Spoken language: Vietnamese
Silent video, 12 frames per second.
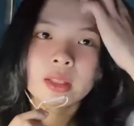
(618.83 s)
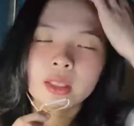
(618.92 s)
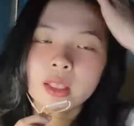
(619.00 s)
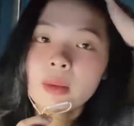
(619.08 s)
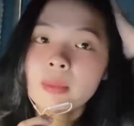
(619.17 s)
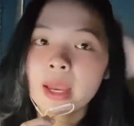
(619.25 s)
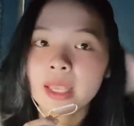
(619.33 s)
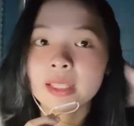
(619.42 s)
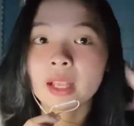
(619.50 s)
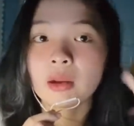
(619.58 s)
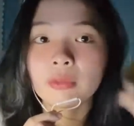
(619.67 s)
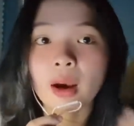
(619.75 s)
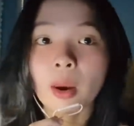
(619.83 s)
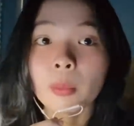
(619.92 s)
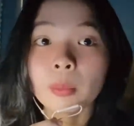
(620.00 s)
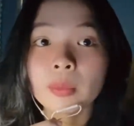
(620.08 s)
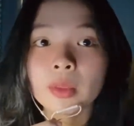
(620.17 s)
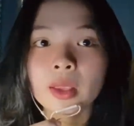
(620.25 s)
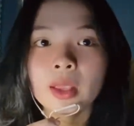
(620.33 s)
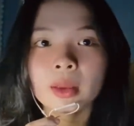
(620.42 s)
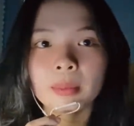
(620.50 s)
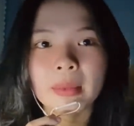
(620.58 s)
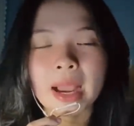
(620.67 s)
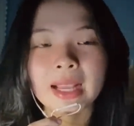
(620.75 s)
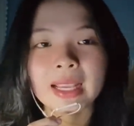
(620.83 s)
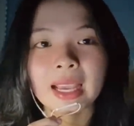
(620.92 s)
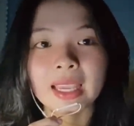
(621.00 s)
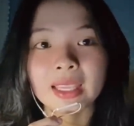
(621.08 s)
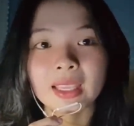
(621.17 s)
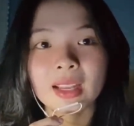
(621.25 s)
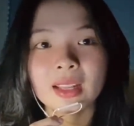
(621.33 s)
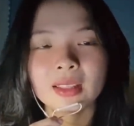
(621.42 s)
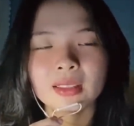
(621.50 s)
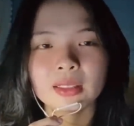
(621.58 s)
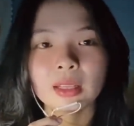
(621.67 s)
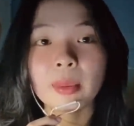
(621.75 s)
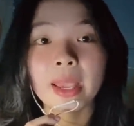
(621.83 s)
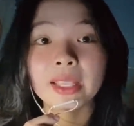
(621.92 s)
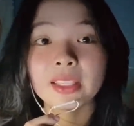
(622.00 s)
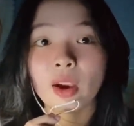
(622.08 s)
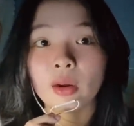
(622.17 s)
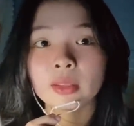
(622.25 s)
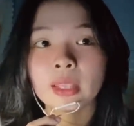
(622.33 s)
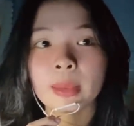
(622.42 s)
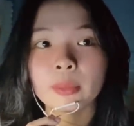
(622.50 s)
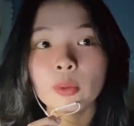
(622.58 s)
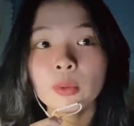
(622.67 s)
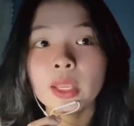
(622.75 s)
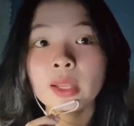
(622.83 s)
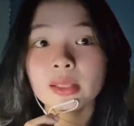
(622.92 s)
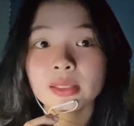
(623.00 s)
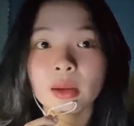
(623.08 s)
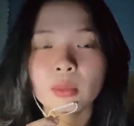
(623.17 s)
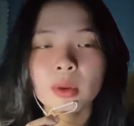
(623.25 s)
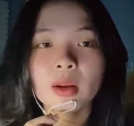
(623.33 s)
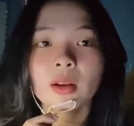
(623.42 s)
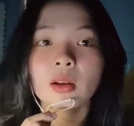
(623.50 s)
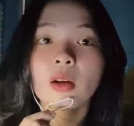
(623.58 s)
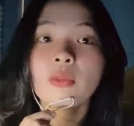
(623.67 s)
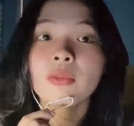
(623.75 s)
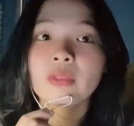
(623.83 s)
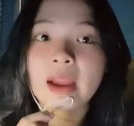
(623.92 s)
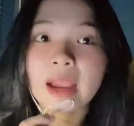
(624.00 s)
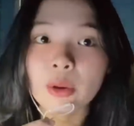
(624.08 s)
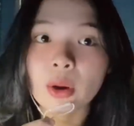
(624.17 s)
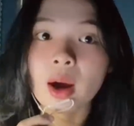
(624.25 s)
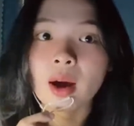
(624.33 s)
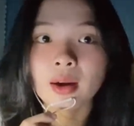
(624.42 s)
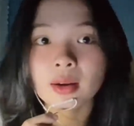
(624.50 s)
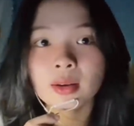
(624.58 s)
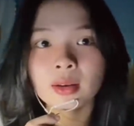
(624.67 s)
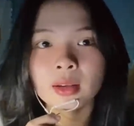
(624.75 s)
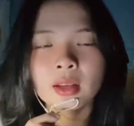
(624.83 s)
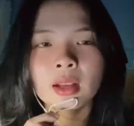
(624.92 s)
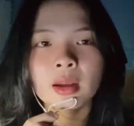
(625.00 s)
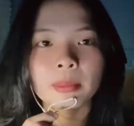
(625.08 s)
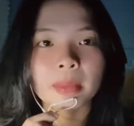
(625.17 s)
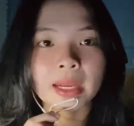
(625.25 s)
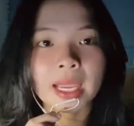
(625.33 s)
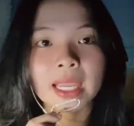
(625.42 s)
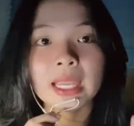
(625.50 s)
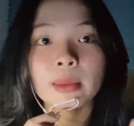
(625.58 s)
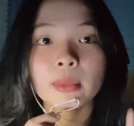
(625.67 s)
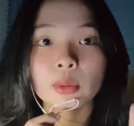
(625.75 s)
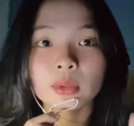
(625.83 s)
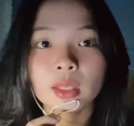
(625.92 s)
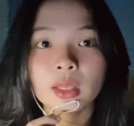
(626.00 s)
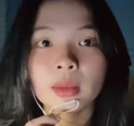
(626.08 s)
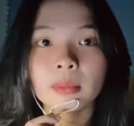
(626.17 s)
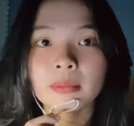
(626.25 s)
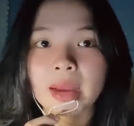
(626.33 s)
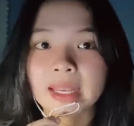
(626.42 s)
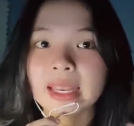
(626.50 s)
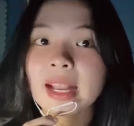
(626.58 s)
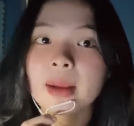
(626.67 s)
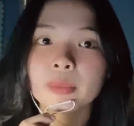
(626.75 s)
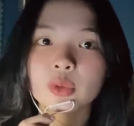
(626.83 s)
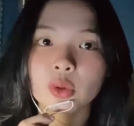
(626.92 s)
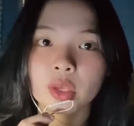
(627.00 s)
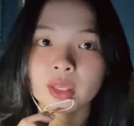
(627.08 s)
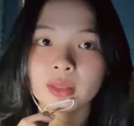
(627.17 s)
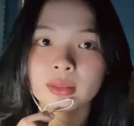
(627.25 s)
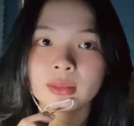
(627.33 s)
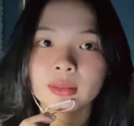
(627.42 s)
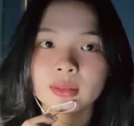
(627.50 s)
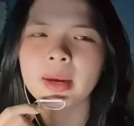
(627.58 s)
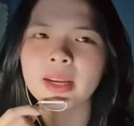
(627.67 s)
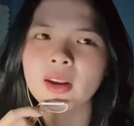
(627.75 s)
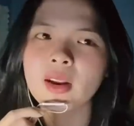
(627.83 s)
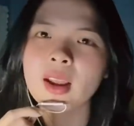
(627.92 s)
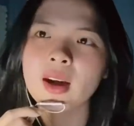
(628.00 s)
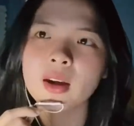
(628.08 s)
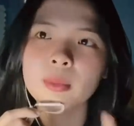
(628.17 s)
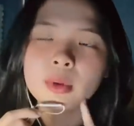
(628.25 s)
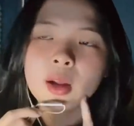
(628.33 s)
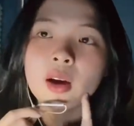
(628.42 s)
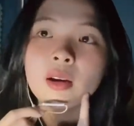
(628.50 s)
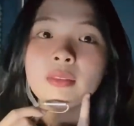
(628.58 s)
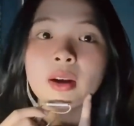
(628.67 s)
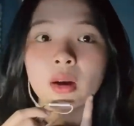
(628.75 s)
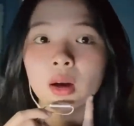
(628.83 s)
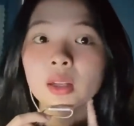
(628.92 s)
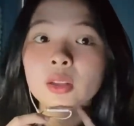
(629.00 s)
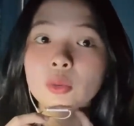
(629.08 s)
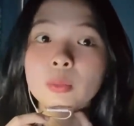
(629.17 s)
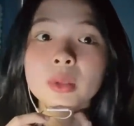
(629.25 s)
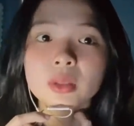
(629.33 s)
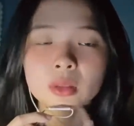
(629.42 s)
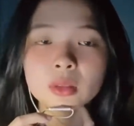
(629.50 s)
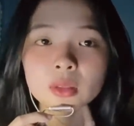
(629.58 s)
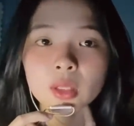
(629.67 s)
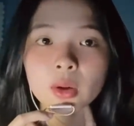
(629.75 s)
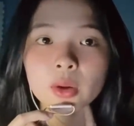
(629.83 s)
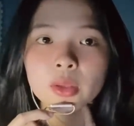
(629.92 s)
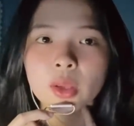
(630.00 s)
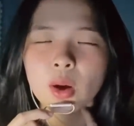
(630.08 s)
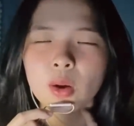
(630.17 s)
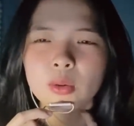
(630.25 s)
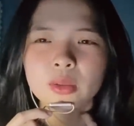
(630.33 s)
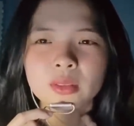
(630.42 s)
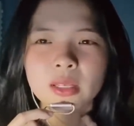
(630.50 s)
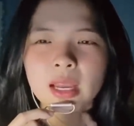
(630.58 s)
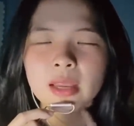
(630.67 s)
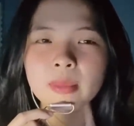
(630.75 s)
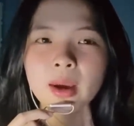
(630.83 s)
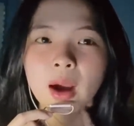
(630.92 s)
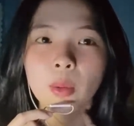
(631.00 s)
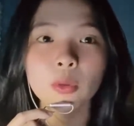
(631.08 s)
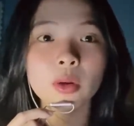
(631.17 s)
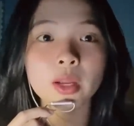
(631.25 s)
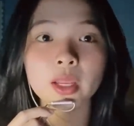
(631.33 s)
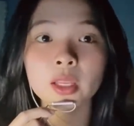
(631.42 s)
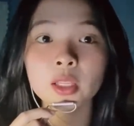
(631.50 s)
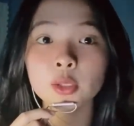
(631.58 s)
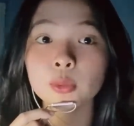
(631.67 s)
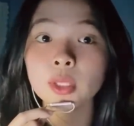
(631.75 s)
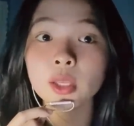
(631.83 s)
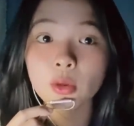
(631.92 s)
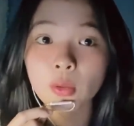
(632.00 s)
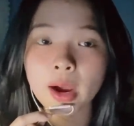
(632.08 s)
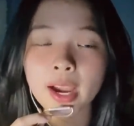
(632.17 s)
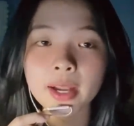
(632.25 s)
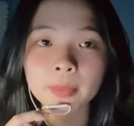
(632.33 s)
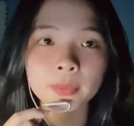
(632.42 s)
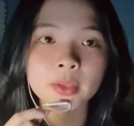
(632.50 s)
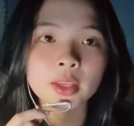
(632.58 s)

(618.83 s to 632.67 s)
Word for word: thì các bạn nhận phòng 3 ngày á các bạn dọn dẹp cúng kiến này xong á có vào ở mà ngay cái đêm đầu tiên bạn đã gặp chuyện bạn nói là hôm đó vào ở thì cũng bình thường thôi do con trai mà không có để ý tiểu tiết quá